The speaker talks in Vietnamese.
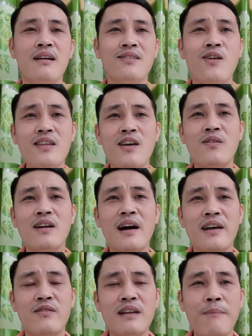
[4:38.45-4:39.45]
có nhiều
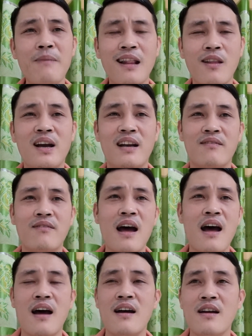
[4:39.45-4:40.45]
người cũng đã bình luận
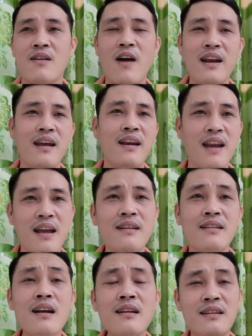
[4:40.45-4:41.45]
và gọi điện
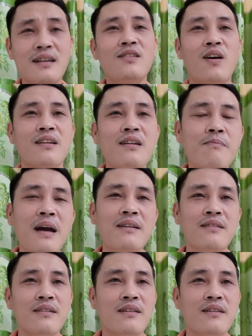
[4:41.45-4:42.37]
đến rất những giọt nước mắt